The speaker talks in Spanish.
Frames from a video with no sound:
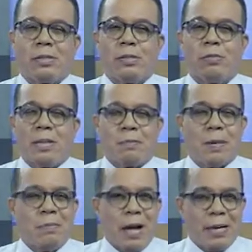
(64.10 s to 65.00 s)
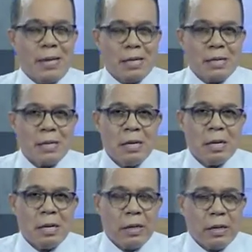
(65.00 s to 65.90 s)
unas primarias
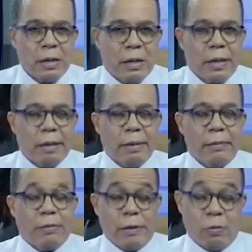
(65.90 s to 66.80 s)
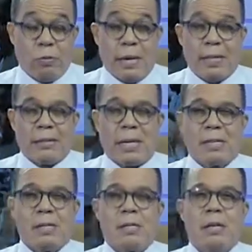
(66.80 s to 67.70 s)
eh,
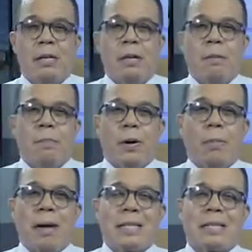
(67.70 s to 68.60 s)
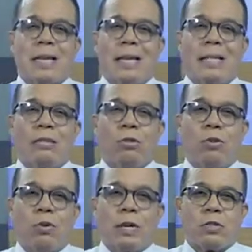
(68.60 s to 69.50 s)
fraudulentas pero más allá de
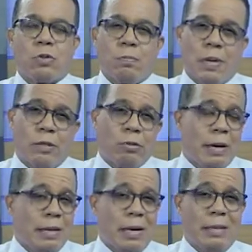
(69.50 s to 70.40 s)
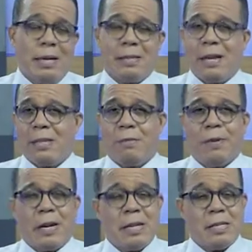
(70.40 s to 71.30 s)
todo eso, viendo la realidad, la
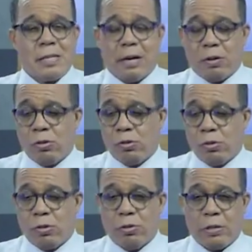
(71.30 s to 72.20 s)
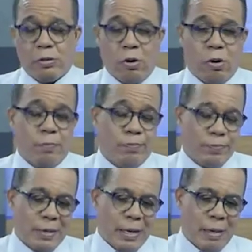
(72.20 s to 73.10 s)
diferencia con su contendor
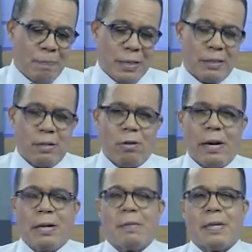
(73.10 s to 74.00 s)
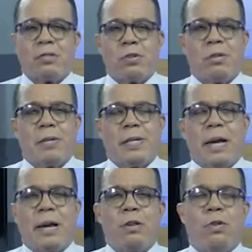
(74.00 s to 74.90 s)
del Partido de la Liberación
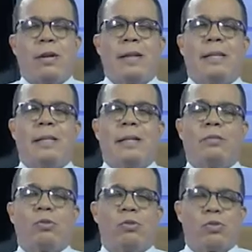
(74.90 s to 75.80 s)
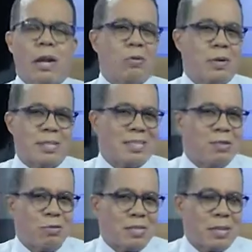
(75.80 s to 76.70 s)
Dominicana y hoy candidato Gonzalo
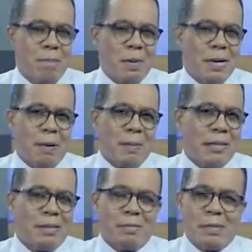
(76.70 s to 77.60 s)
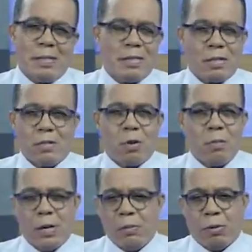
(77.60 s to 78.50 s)
Castillo este apenas 20, 25
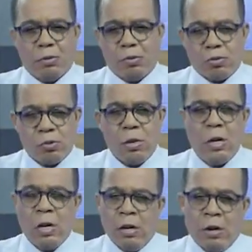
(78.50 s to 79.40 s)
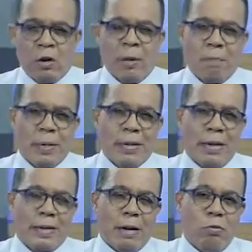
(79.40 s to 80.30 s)
mil votos, lo que implica
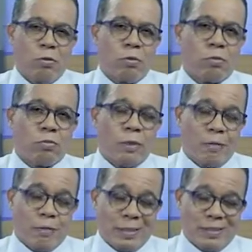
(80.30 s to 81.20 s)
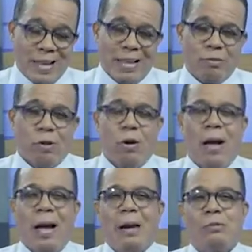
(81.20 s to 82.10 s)
que aún enfrentando
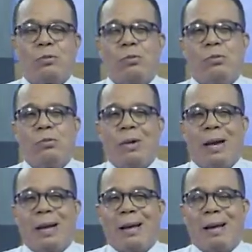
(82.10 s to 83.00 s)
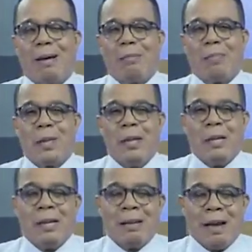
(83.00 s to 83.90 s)
al su, a la
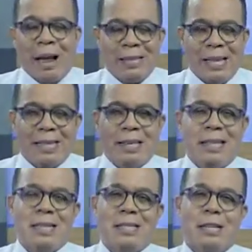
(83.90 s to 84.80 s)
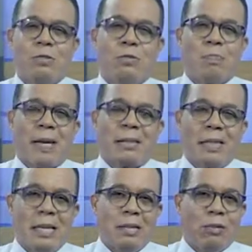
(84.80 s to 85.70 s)
alta dirigencia de su
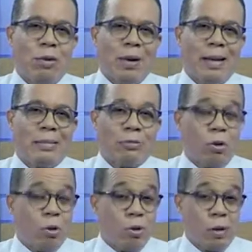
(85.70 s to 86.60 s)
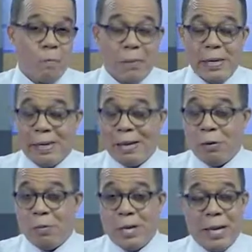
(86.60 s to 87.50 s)
partido, a todo lo que implica el
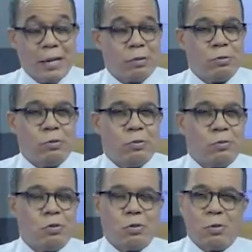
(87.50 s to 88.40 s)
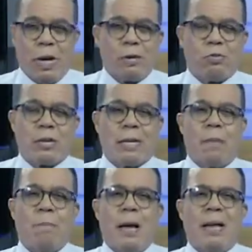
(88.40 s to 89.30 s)
gobierno, funcionarios en
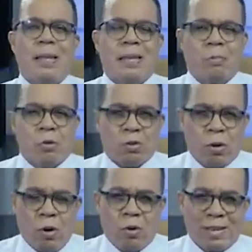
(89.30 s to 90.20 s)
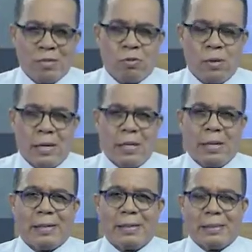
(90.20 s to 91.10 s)
campaña, demostró que es un
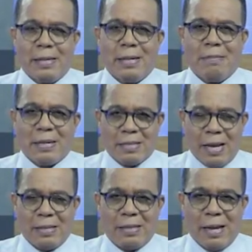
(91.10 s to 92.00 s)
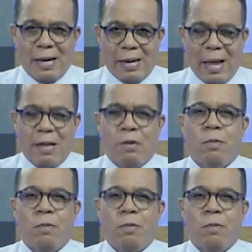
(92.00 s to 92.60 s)
líder que tiene bastante arraigo